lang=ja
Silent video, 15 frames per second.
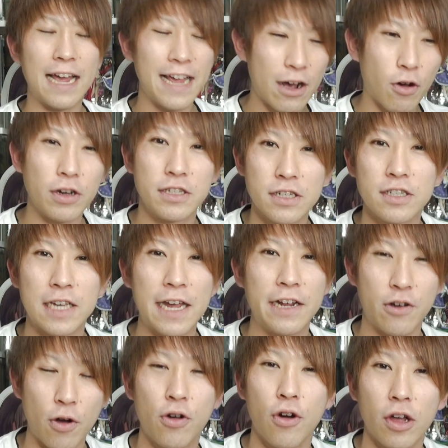なんやこいつ
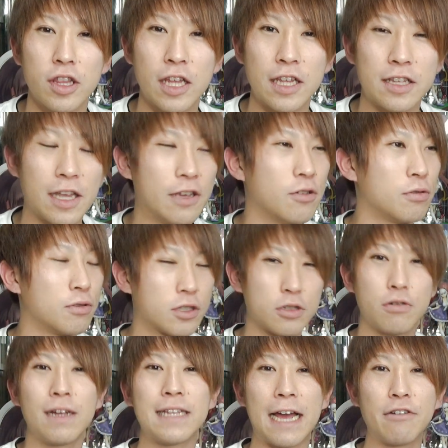チェリー国王ってっていう、普
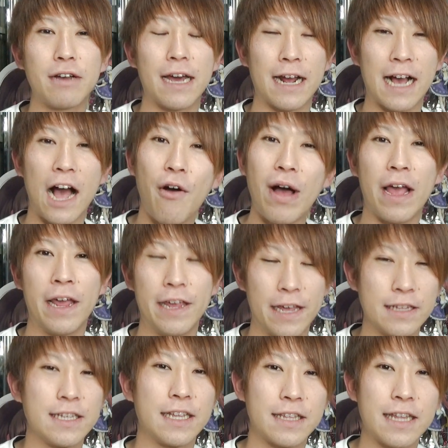通はなるから買わへん
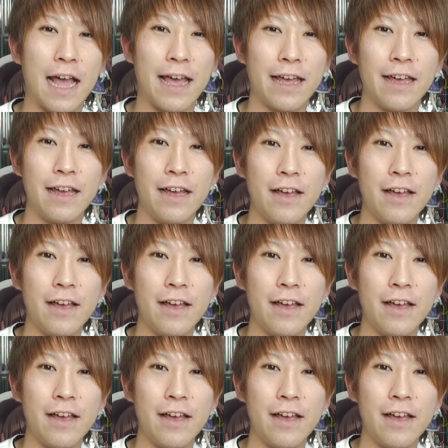やん、絶対。